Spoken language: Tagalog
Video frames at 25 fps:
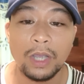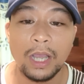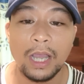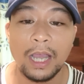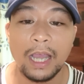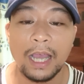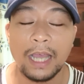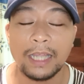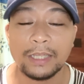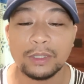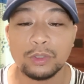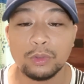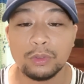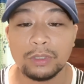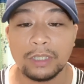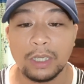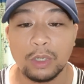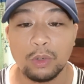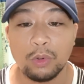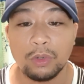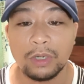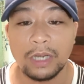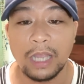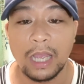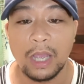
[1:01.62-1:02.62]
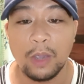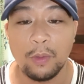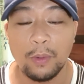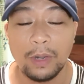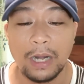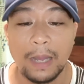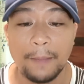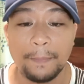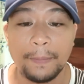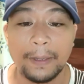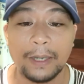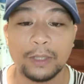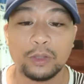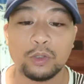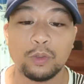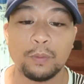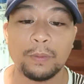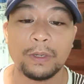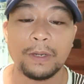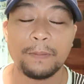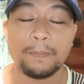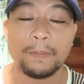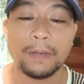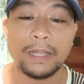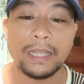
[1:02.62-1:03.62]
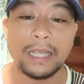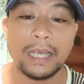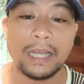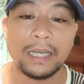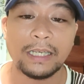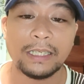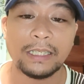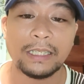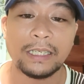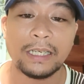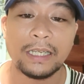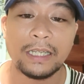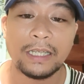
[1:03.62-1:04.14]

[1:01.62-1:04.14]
uh, hantod karon nga wala pa nato ma-replyan.